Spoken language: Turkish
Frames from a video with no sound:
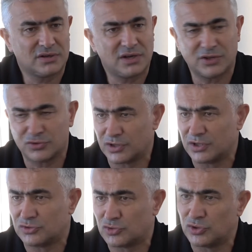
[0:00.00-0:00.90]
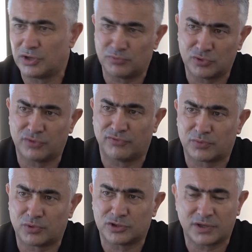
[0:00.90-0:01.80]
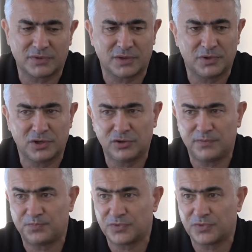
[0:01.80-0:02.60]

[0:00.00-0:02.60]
kadroda şunu bütün futbolcularım da biliyor.